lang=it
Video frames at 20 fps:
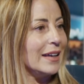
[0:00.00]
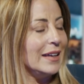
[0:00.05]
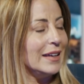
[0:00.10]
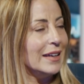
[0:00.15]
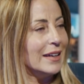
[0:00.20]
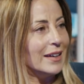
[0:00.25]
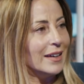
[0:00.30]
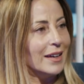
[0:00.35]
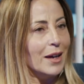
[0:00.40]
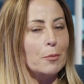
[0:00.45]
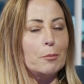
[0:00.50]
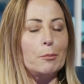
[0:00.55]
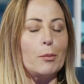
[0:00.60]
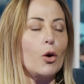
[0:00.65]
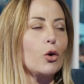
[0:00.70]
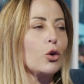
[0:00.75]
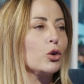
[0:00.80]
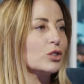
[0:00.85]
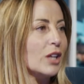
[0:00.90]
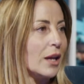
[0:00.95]
in
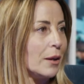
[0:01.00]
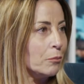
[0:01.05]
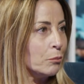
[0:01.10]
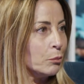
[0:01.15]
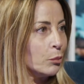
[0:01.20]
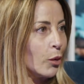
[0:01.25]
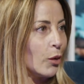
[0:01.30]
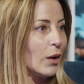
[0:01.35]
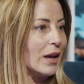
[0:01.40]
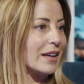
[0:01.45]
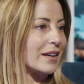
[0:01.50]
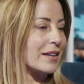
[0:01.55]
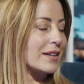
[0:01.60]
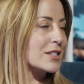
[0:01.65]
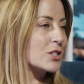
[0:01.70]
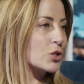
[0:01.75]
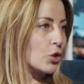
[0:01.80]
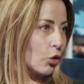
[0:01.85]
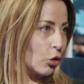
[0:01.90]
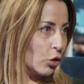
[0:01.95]
poco tempo e
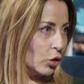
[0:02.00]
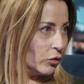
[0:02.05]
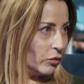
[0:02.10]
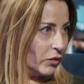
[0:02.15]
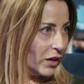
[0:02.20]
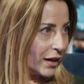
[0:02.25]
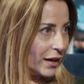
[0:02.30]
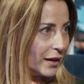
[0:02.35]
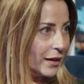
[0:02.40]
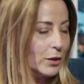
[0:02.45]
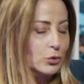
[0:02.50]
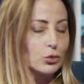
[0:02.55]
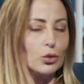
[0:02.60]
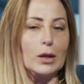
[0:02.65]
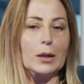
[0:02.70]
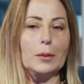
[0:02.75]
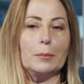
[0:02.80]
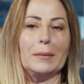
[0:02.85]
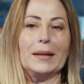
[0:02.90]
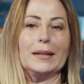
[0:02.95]
risolvere
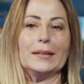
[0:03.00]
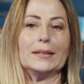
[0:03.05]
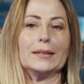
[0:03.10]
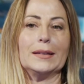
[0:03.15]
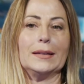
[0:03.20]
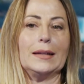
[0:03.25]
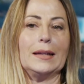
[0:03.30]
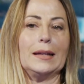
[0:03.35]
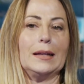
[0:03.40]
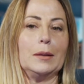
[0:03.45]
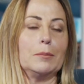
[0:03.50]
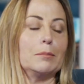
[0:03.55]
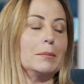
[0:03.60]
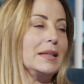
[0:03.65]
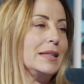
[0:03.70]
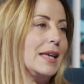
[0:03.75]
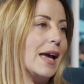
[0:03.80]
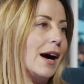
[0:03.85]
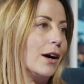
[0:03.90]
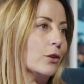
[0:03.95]
naturalmente
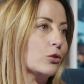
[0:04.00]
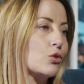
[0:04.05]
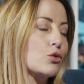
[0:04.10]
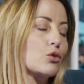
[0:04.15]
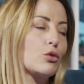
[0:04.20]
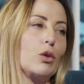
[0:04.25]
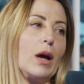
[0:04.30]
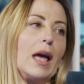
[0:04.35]
nell'immediato,